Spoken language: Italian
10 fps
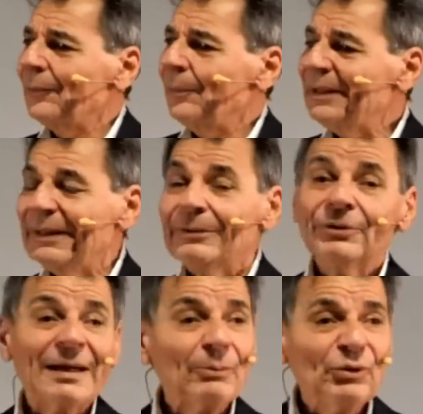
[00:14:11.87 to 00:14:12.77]
Perché
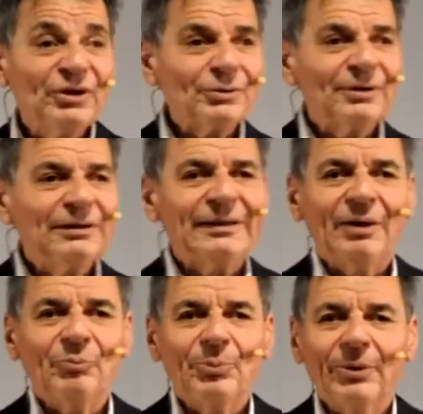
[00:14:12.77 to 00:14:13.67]
torniamo indietro nel
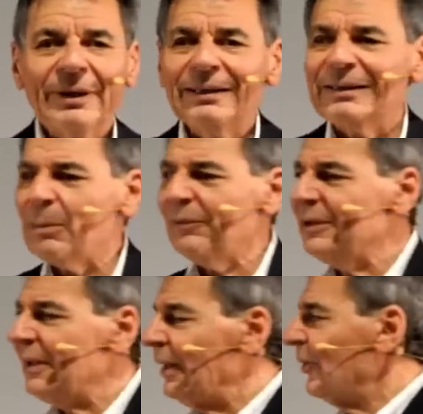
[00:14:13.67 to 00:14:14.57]
tempo e andiamo a
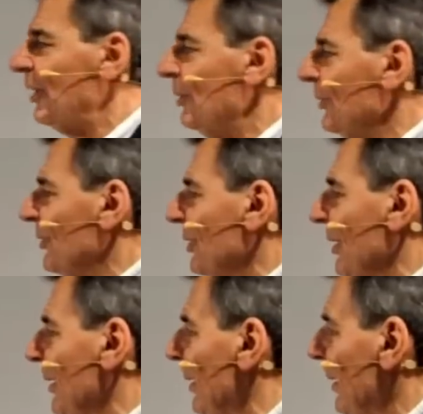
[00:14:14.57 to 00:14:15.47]
vedere se i
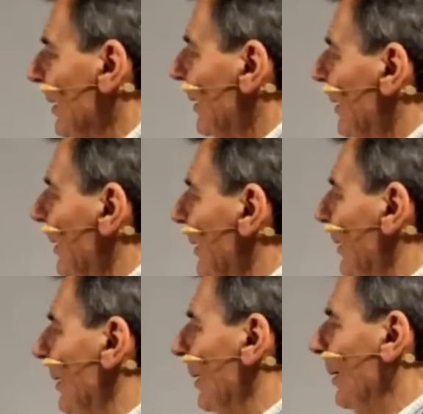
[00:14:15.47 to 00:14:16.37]
nostri
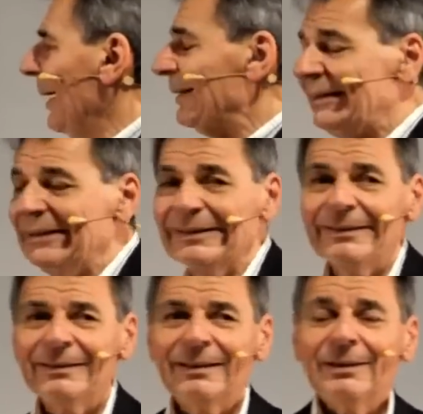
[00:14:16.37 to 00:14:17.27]
eh, antichi